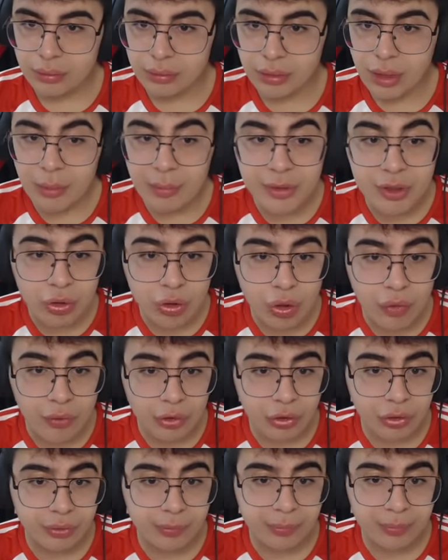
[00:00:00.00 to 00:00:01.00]
Lan bizi
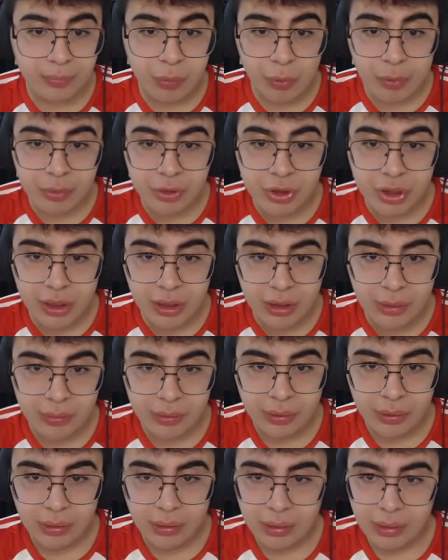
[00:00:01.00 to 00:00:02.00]
kovalıyor. Bobby bir şey yap.
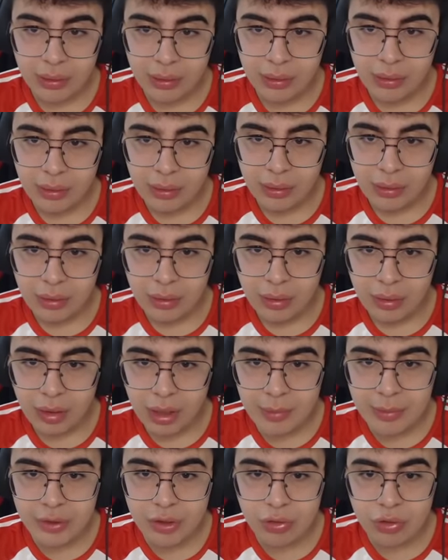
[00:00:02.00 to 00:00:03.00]

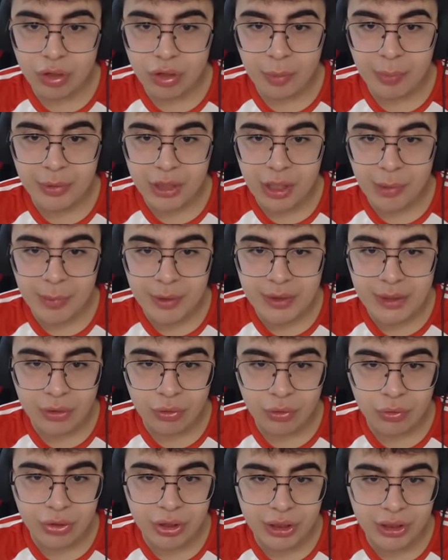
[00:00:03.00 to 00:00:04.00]
Abi sen o kapıyı kapatsan
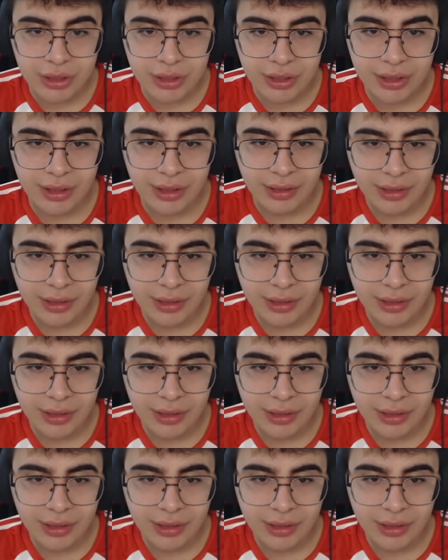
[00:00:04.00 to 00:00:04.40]
ne olacak ki?